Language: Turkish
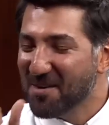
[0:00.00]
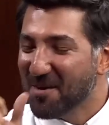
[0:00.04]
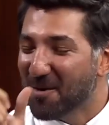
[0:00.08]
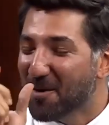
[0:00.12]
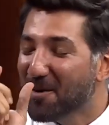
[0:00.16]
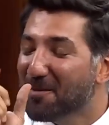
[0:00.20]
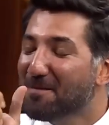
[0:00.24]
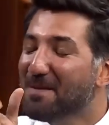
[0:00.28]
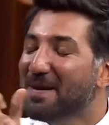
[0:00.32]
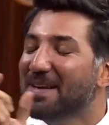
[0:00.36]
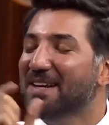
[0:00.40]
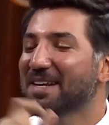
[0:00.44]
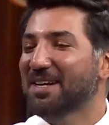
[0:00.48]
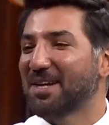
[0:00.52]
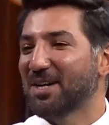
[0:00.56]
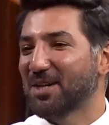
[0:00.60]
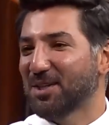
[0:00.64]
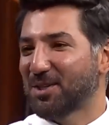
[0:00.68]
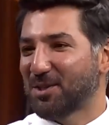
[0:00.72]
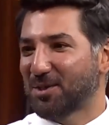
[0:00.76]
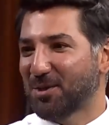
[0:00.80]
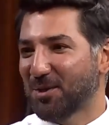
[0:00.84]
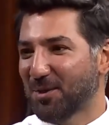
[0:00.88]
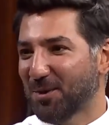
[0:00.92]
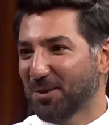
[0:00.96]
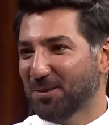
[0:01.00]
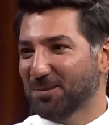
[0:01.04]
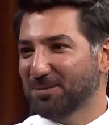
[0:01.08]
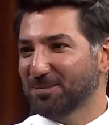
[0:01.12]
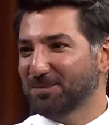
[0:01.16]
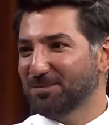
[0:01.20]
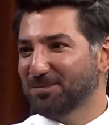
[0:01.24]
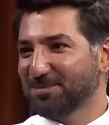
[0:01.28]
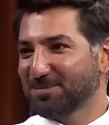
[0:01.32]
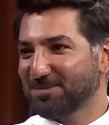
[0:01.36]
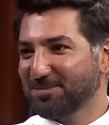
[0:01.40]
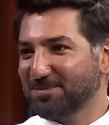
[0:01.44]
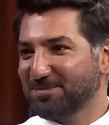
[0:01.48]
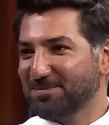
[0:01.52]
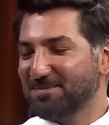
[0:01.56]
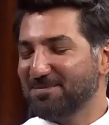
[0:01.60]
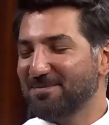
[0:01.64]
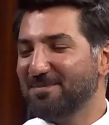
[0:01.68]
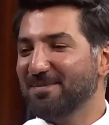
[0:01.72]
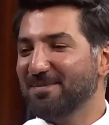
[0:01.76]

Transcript: O beni kaşıyor. Evet.